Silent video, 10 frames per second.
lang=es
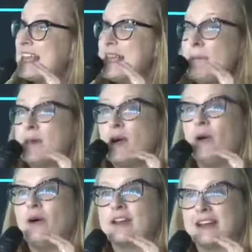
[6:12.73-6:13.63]
y
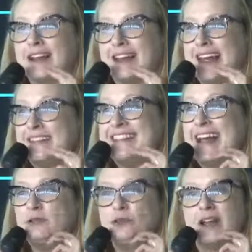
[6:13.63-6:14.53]
peor, la
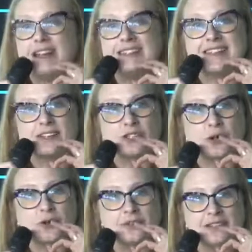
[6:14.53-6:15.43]

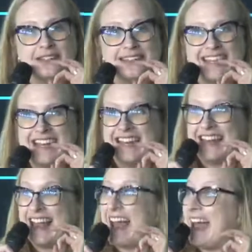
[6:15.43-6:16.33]
naturalización de
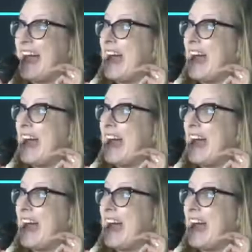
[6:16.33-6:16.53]
la